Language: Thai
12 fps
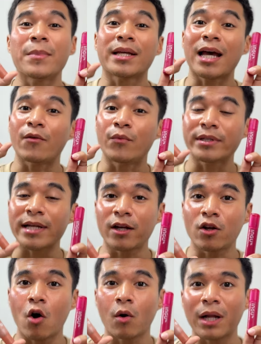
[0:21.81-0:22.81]
มีงานวิจัย
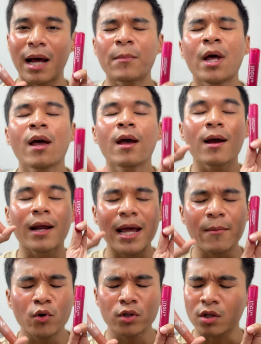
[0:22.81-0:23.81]
รองรับเคลม
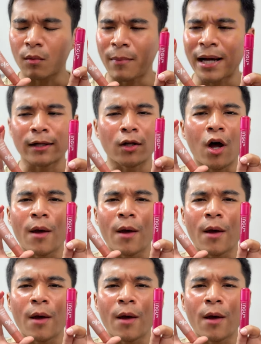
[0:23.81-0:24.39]
คุณสมบัติ